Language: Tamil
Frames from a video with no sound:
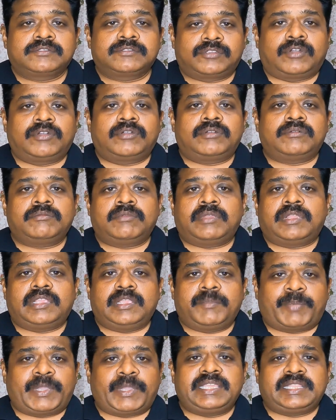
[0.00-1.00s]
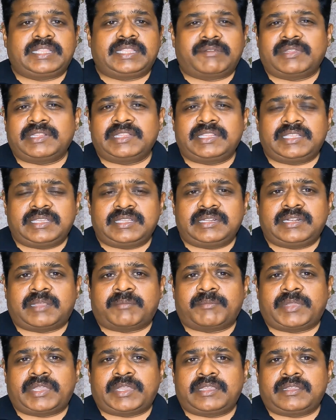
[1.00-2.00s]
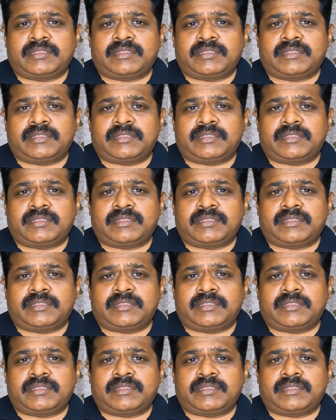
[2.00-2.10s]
ஸோ இப்போ இதை வந்து நம்ம